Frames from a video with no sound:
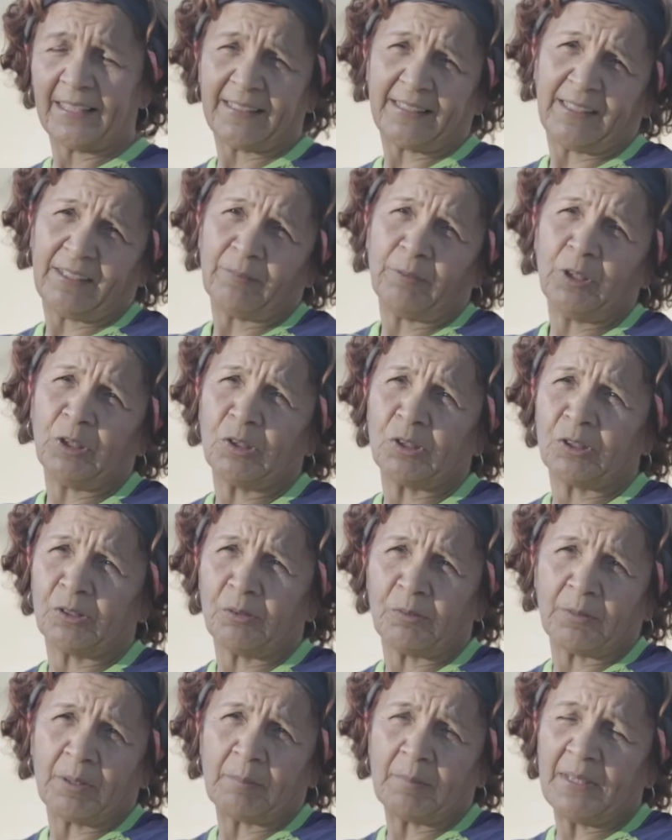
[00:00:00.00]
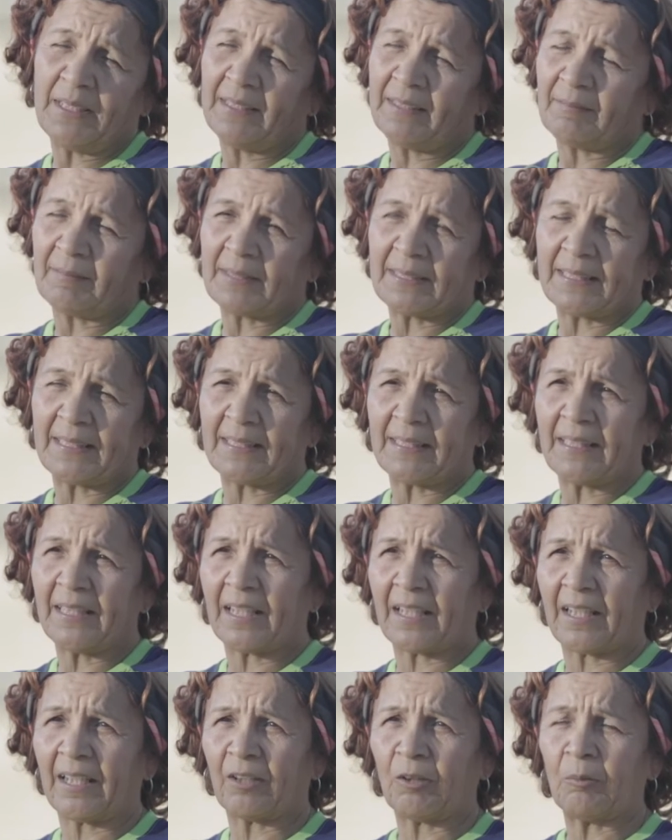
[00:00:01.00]
Así que bueno, yo obviamente me
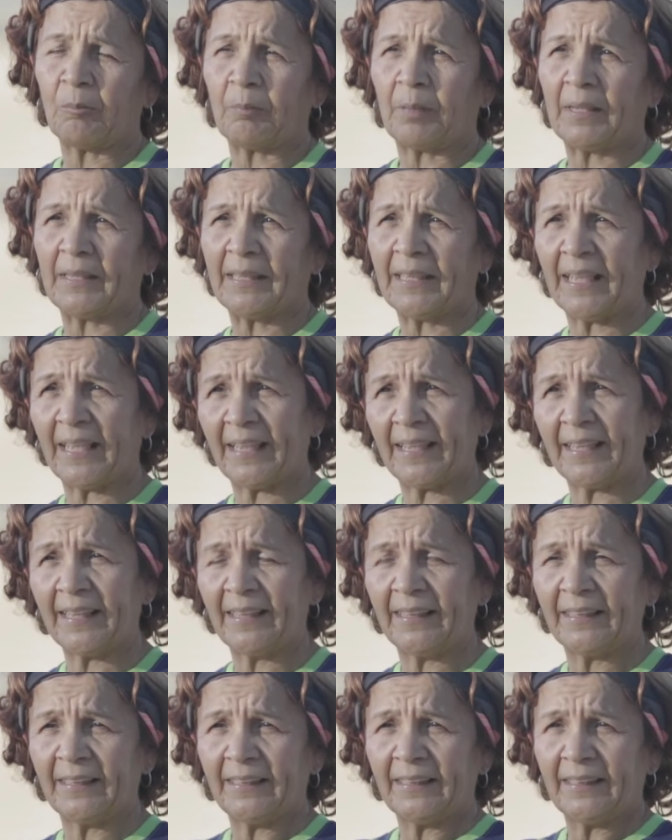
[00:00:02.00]
sentía reacompañada